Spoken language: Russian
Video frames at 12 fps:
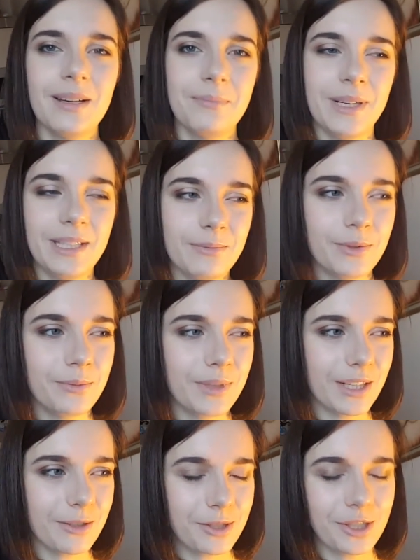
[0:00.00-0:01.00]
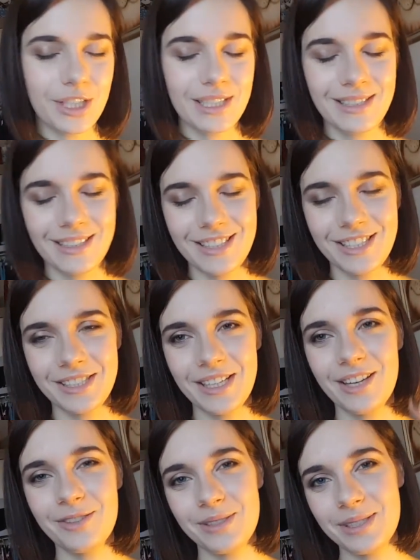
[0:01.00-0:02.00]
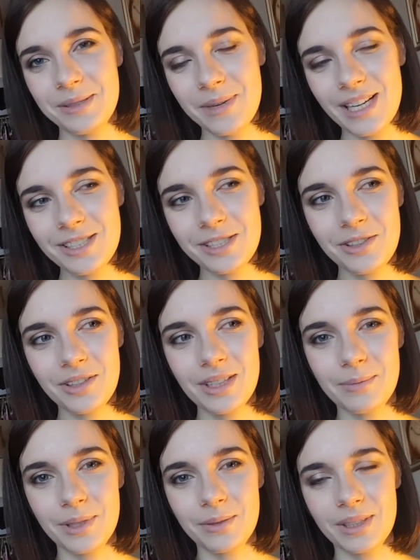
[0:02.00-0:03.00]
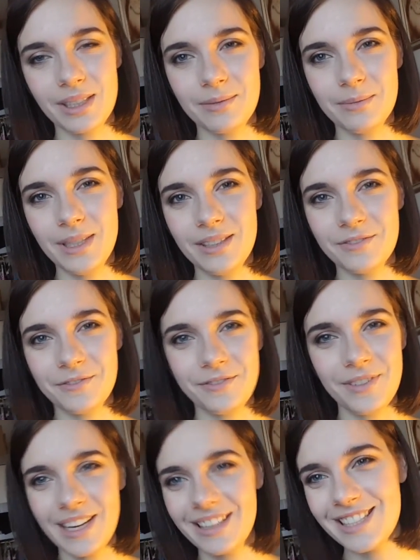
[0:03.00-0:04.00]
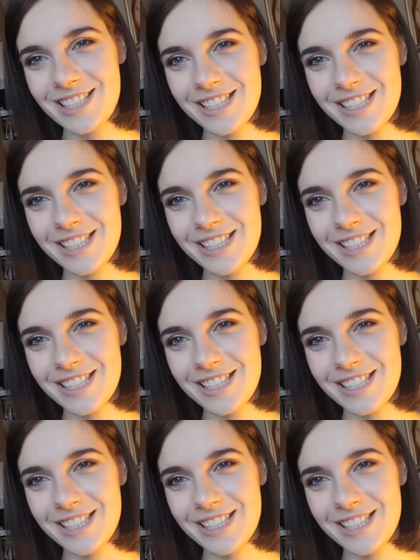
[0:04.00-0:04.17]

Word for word: Поэтому у меня очень часто я начинаю снимать что-то, а потом такая, блин, fuck that